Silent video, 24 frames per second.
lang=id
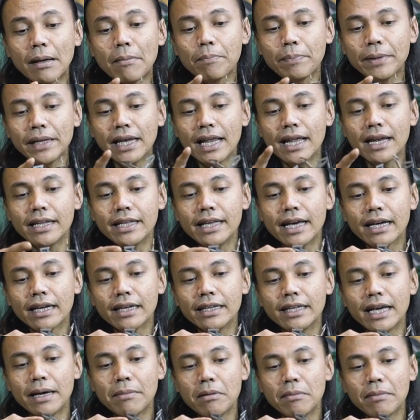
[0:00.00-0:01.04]
tampilan yang
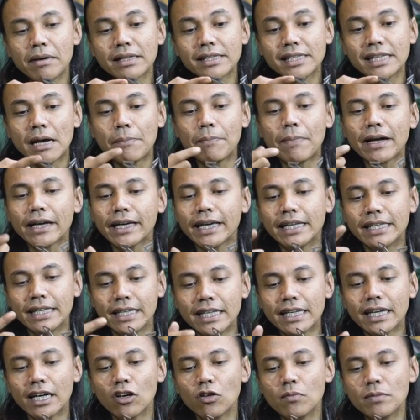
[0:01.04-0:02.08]
dia memang siap pakai.
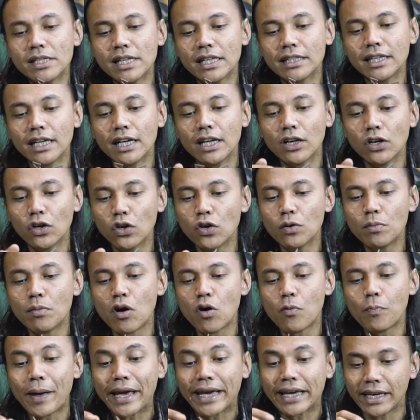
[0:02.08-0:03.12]
Jadi kalau misalnya lo
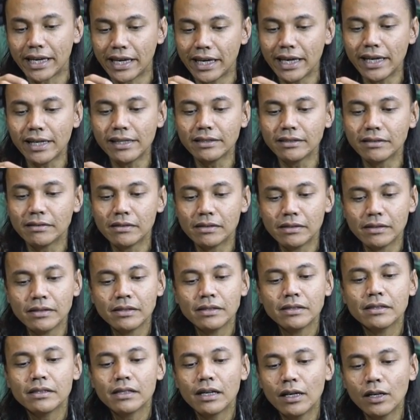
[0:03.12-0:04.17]
mau packing,
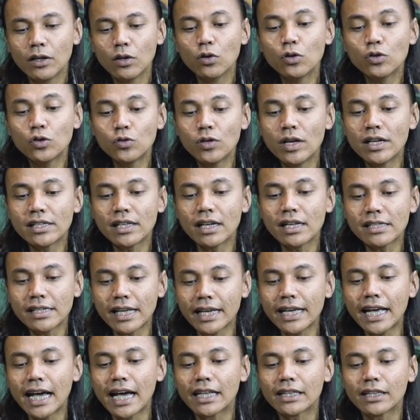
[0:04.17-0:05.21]
lo sudah
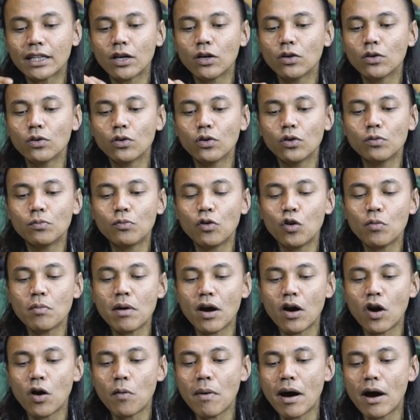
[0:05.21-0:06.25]
selesai atau lo mau
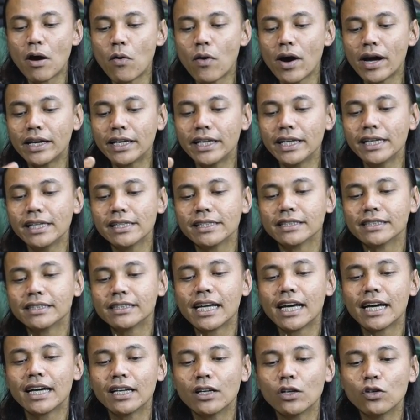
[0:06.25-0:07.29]
bawa-bawa nih,
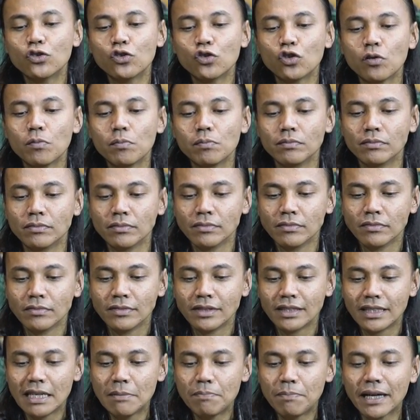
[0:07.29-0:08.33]
nah lo cukup
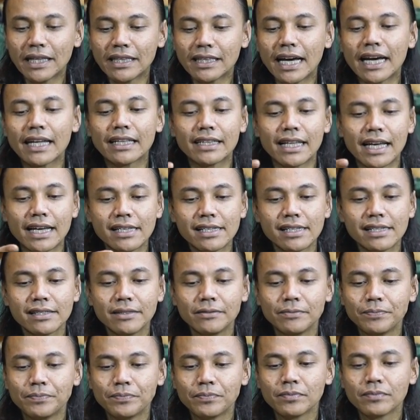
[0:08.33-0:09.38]
lipat ke atas,
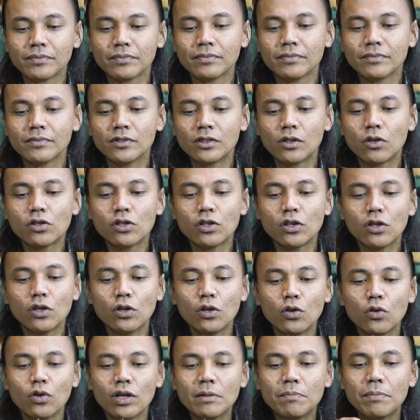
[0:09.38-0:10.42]
terus
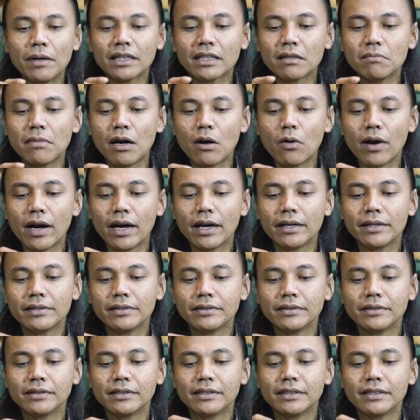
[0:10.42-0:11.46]
lo lipat ke bawah.
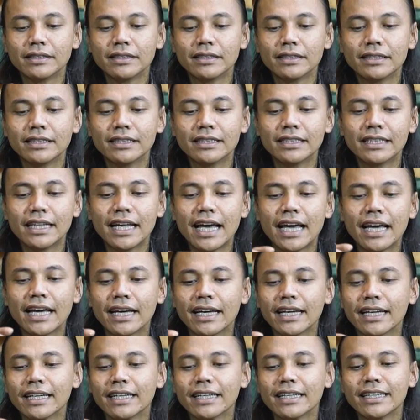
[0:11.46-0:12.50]
Nah,
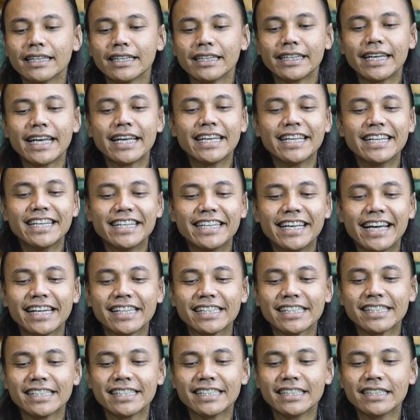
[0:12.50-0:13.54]
kayak gini
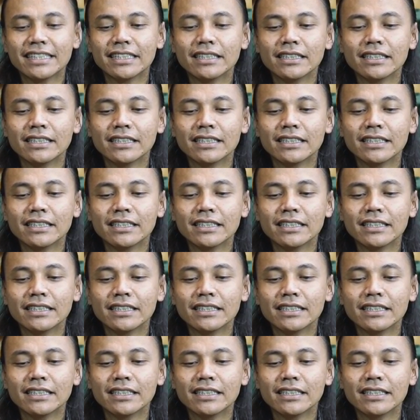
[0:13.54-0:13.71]
gengs.